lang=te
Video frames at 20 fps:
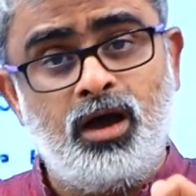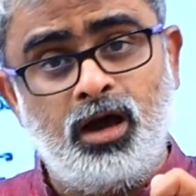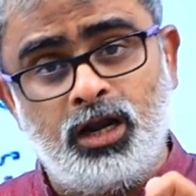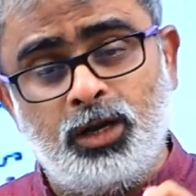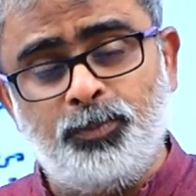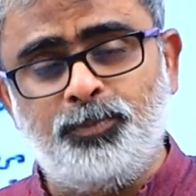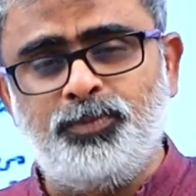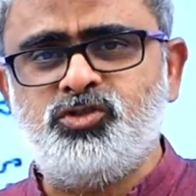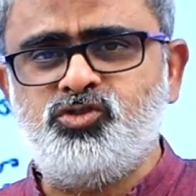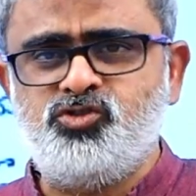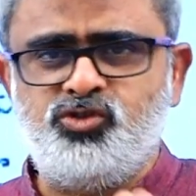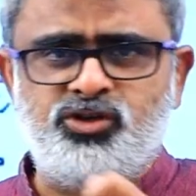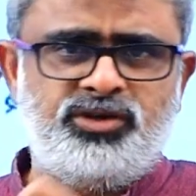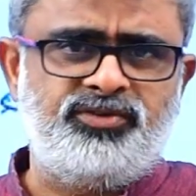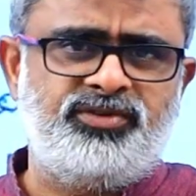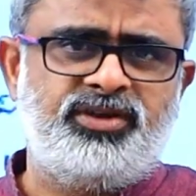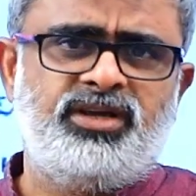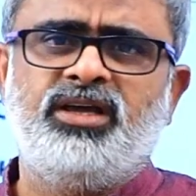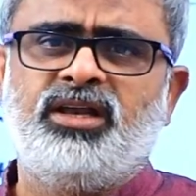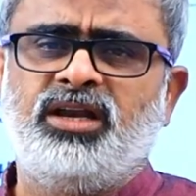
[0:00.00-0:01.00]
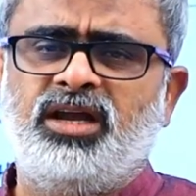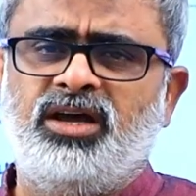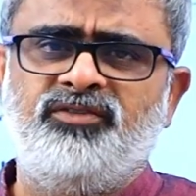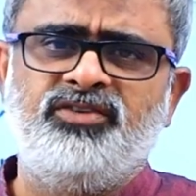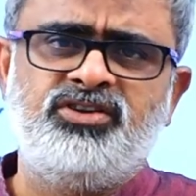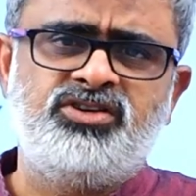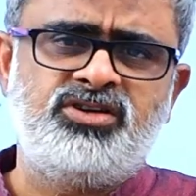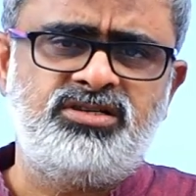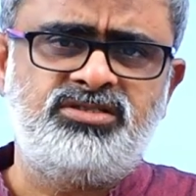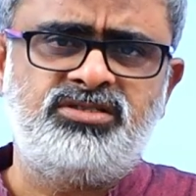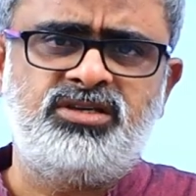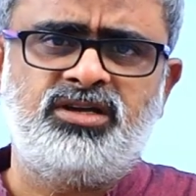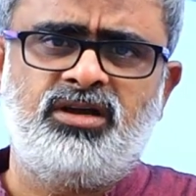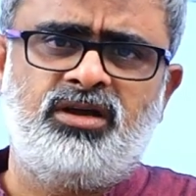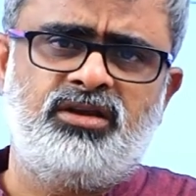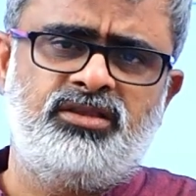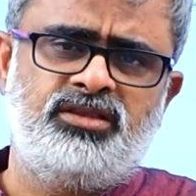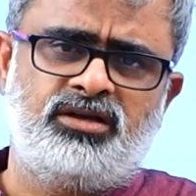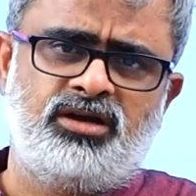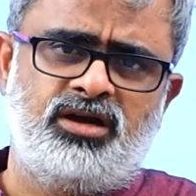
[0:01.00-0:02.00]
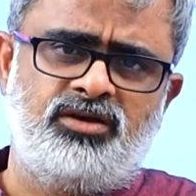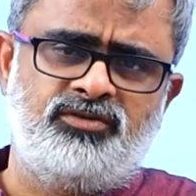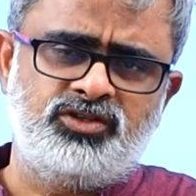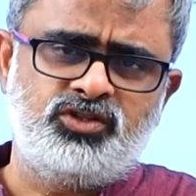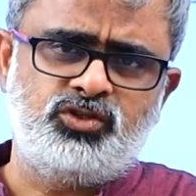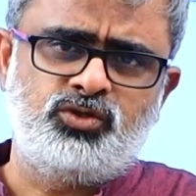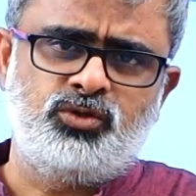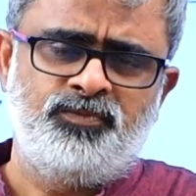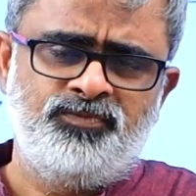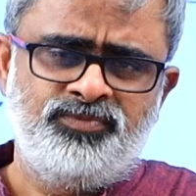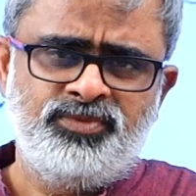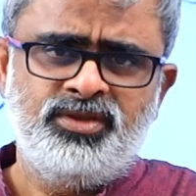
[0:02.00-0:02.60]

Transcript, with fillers: అల్పజీవి రావి శాస్త్రి గారిది కావచ్చు